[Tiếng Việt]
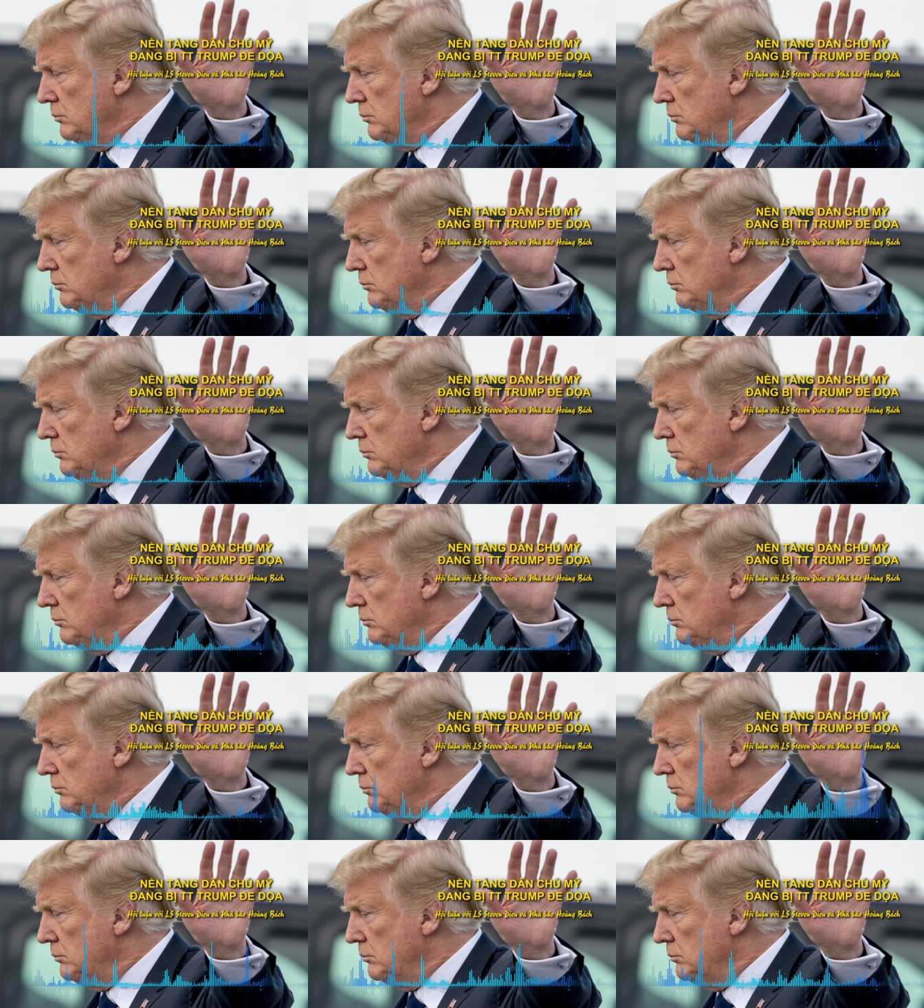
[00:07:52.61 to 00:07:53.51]
tức
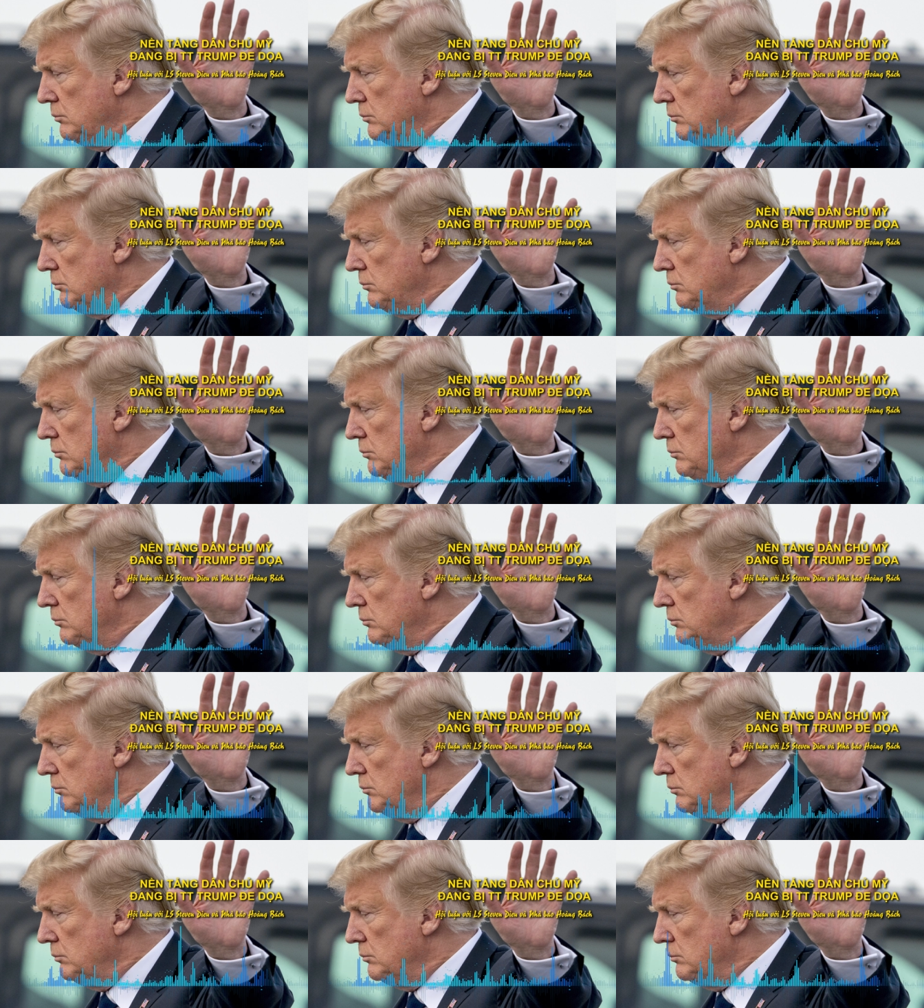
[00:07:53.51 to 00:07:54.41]
là à,
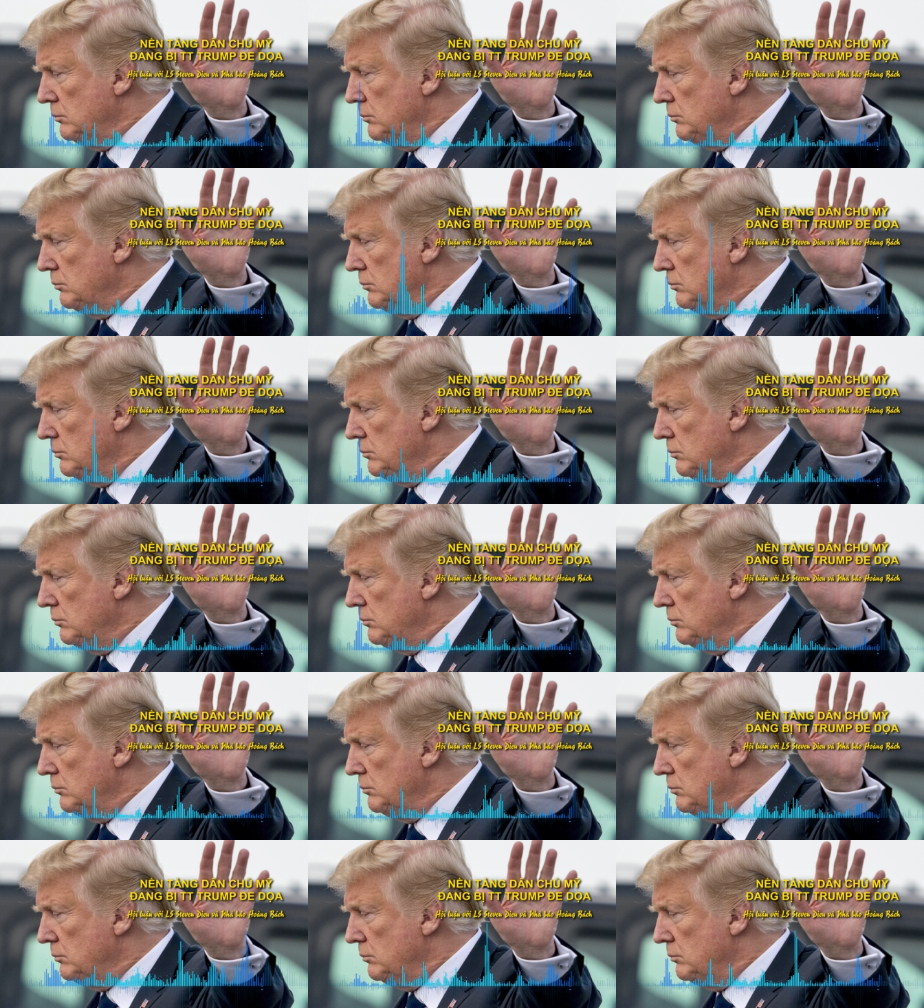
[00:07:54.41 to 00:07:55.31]
gần chót dạ
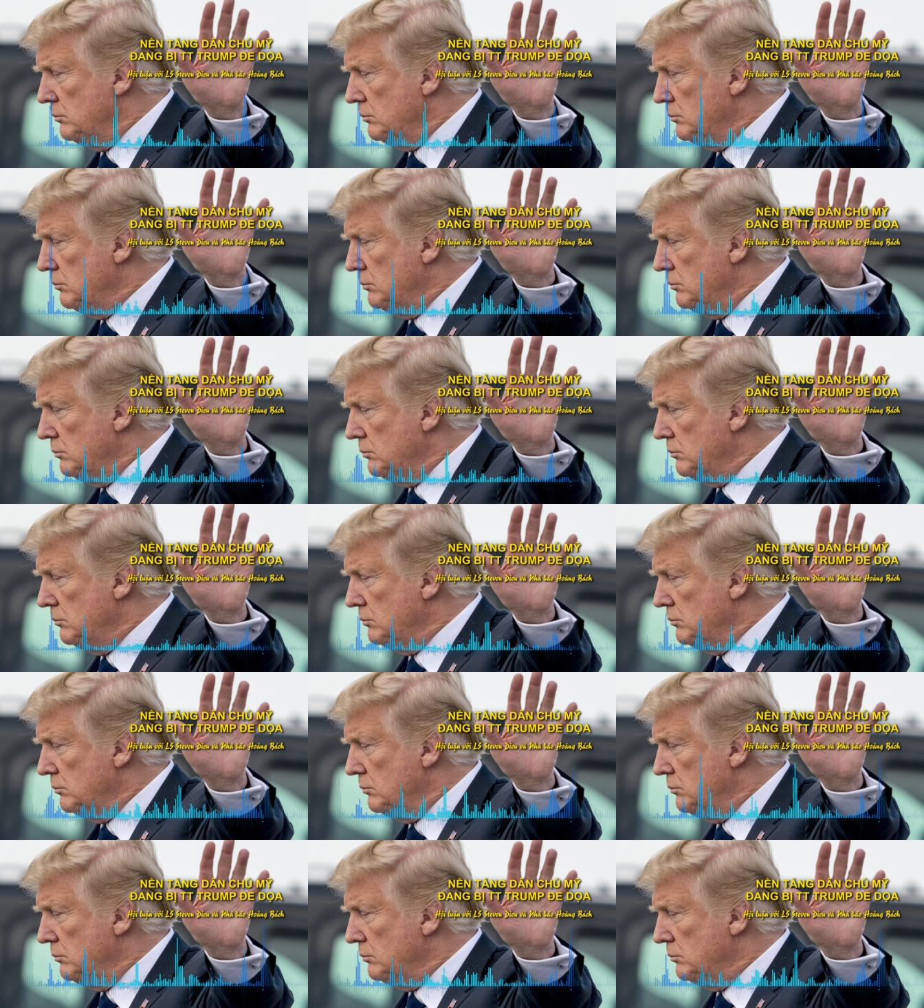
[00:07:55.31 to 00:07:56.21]
yeah, đứng thứ năm
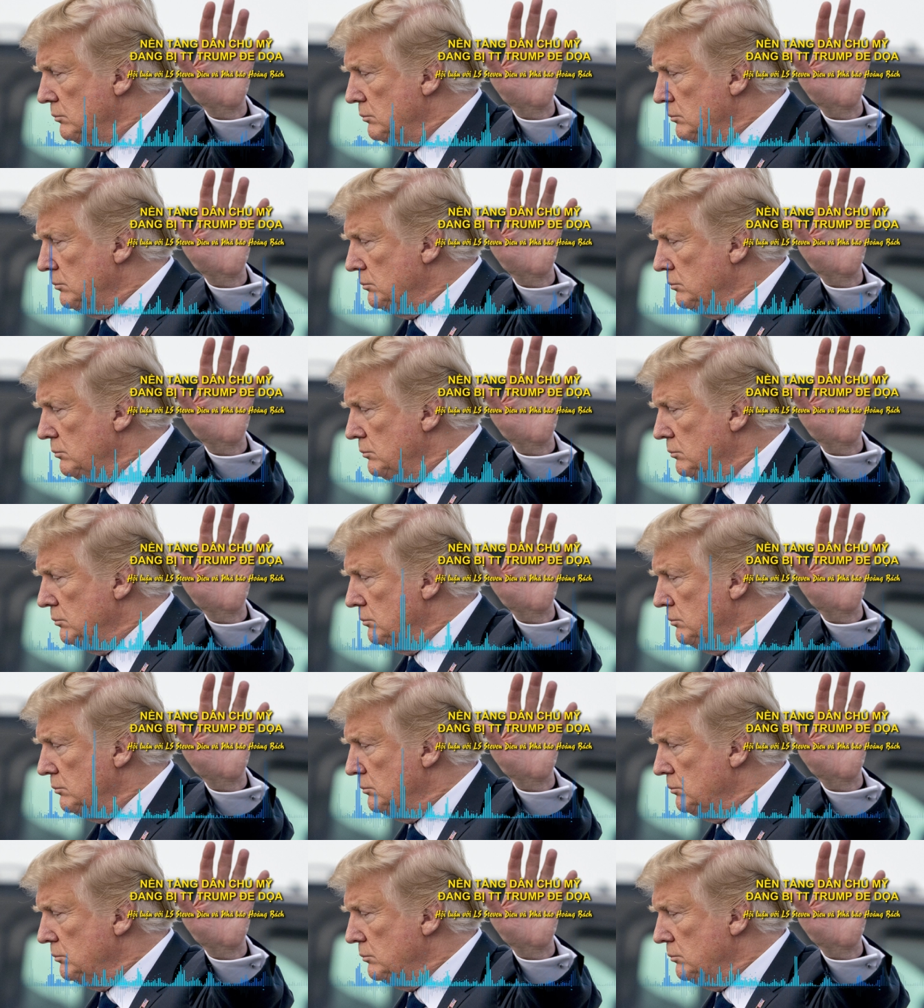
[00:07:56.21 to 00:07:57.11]
à, từ ở dưới
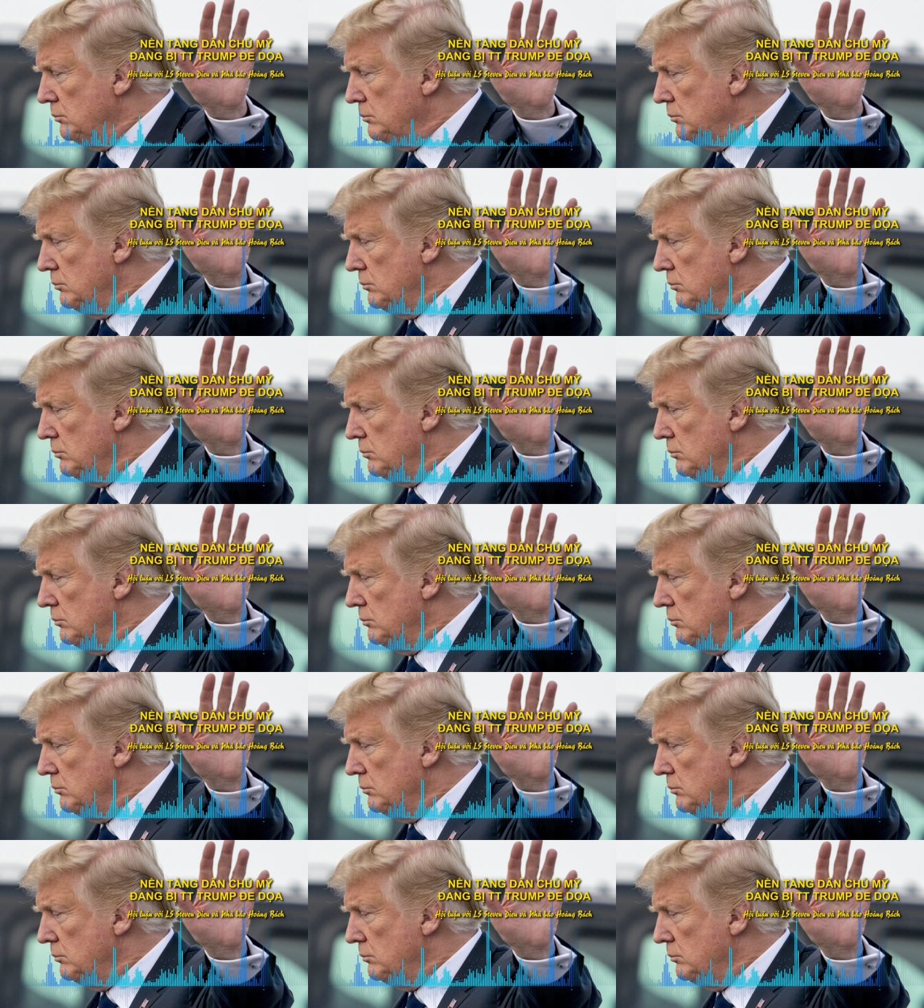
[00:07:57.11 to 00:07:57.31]
đếm lên